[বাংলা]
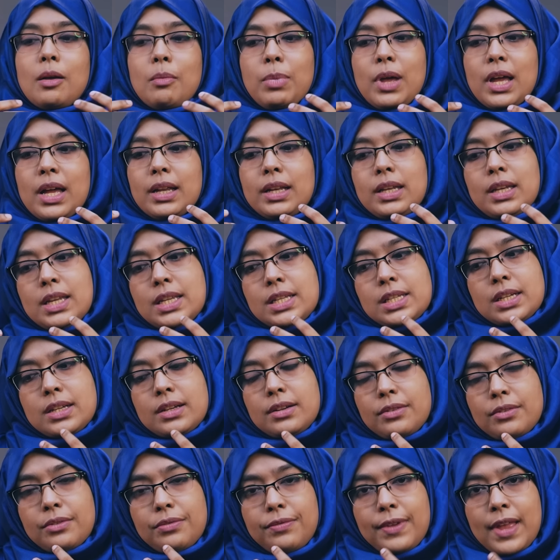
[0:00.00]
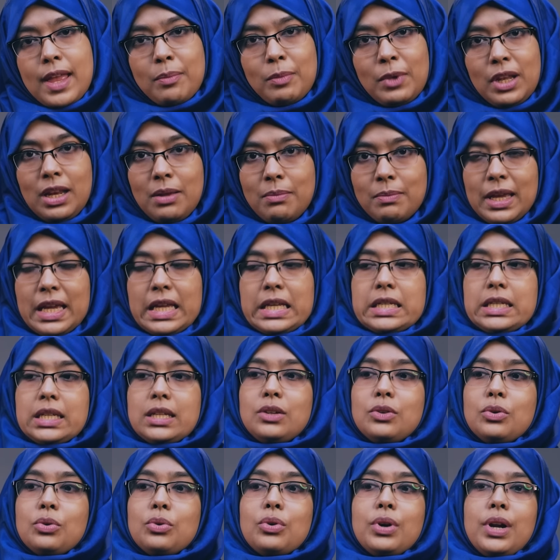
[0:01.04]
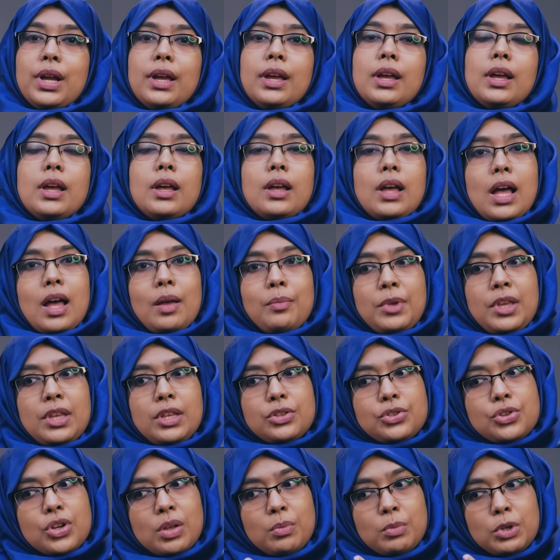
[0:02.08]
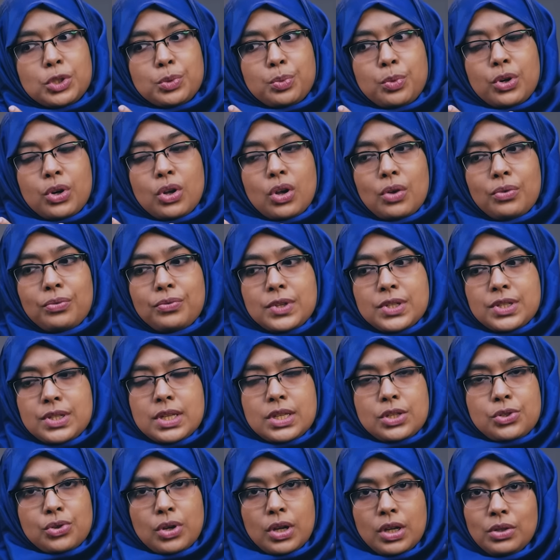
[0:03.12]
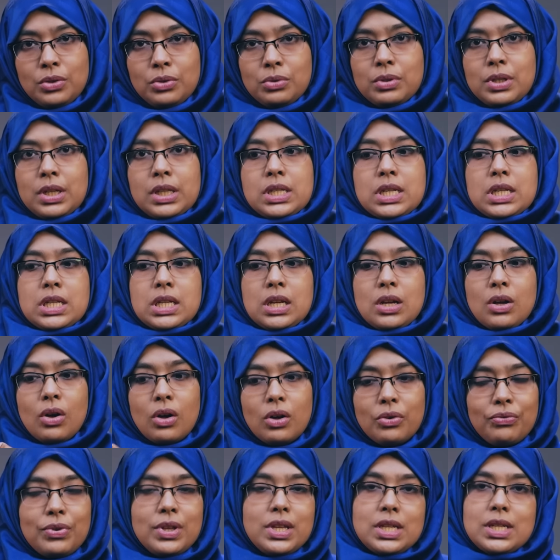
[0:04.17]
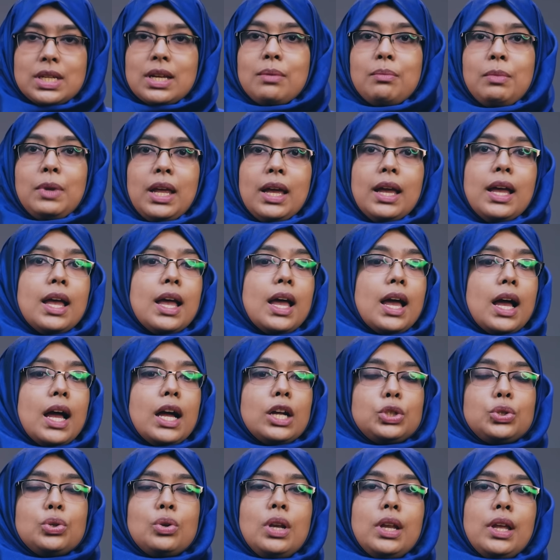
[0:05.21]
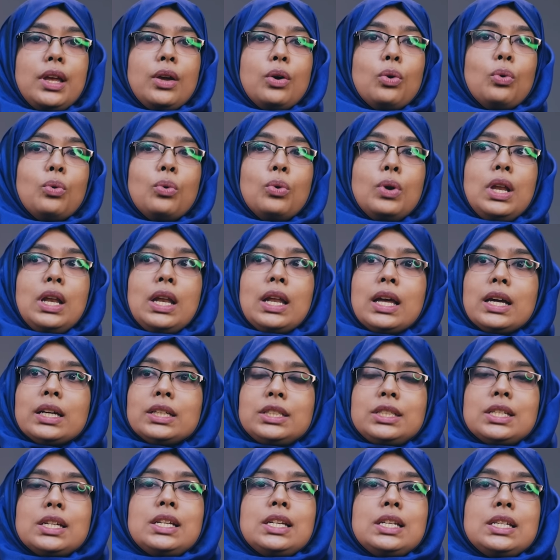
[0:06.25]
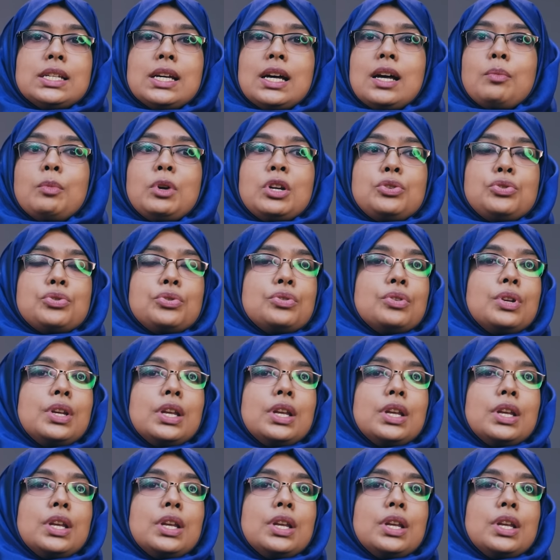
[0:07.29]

বা নিজের ফ্যামিলি মেনটেন করে আমি ছয় মাস পরে অফিসে জয়েন করেছি সেই অফিস সামলে আসলে ওই লাক্সারিটা আমার জন্য